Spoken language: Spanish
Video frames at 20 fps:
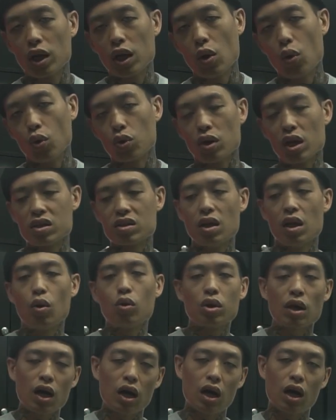que les gusta. Si les
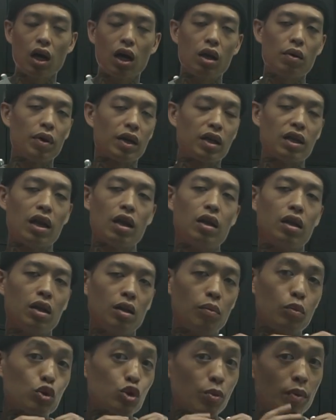gusta el
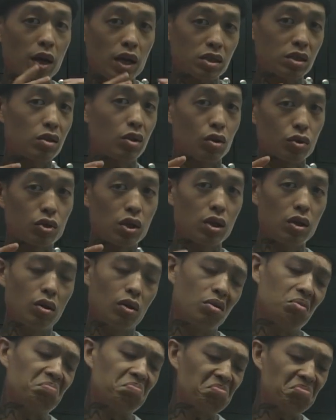vegetal mucho más
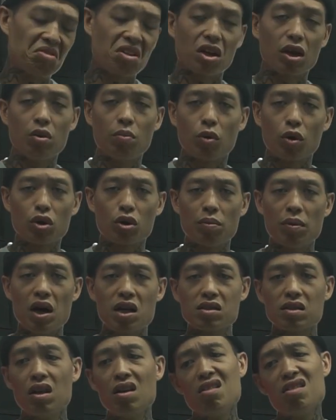cocido, déjenlo un poquito
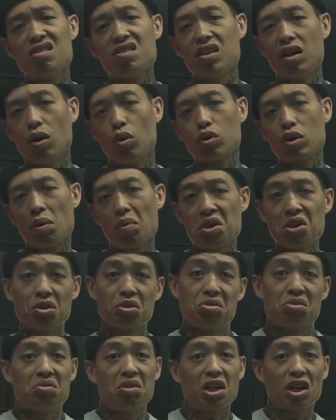más. Si le gusta
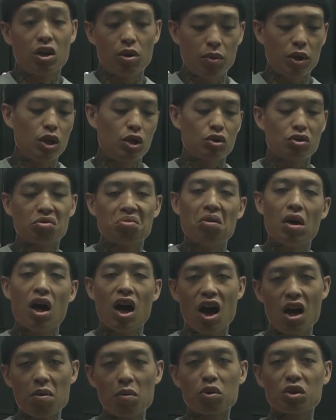menos, déjenlo menos.
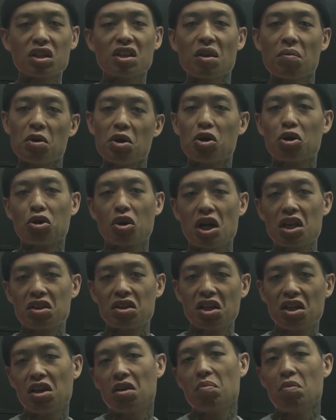A mí me gusta que medio
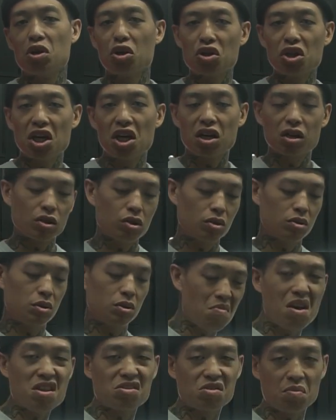crocante, medio tierno,
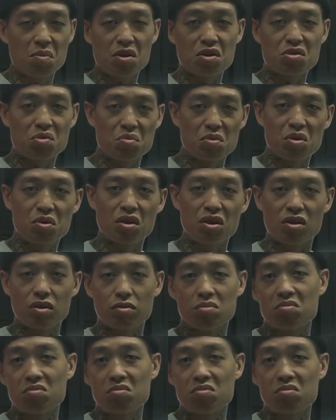más o menos un minutito.